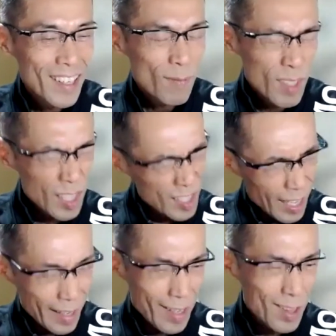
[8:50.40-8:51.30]
見てきた
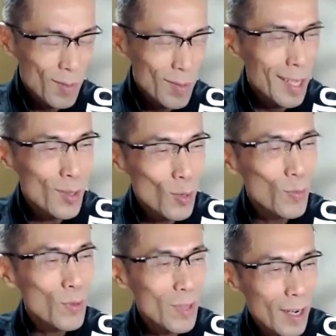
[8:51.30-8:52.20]
あれやってみたいと
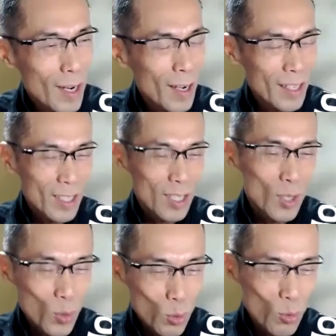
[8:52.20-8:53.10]
思ったら、
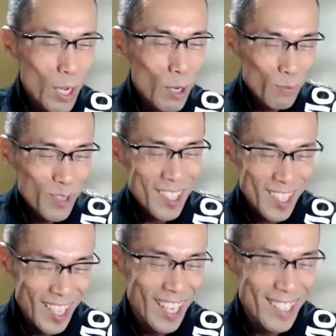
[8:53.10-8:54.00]
進度をとにかく無視
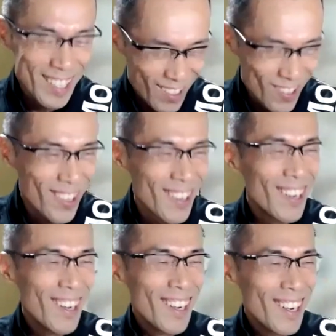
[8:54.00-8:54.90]
してやっちゃうと。
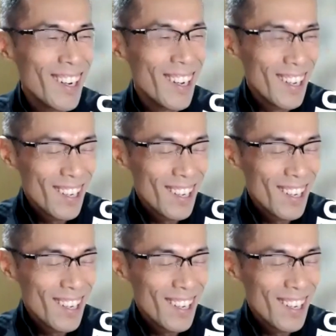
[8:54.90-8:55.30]
う